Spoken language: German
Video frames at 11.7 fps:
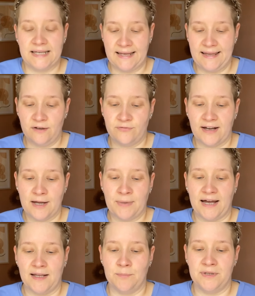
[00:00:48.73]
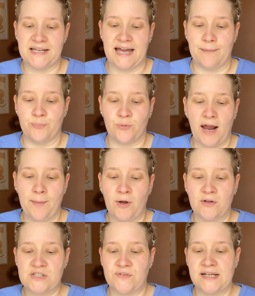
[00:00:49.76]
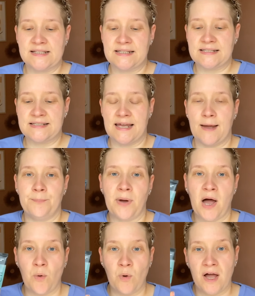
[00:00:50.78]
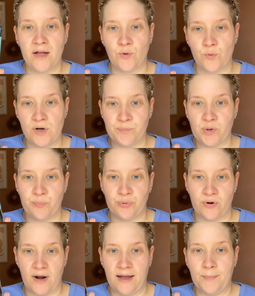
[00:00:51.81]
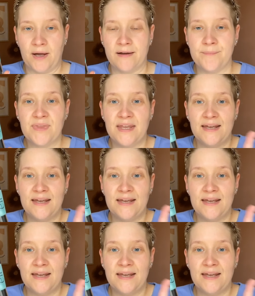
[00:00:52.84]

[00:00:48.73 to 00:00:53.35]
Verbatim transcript: Ich fange mal an mit einem Primer und zwar ist das der Power Grip Primer.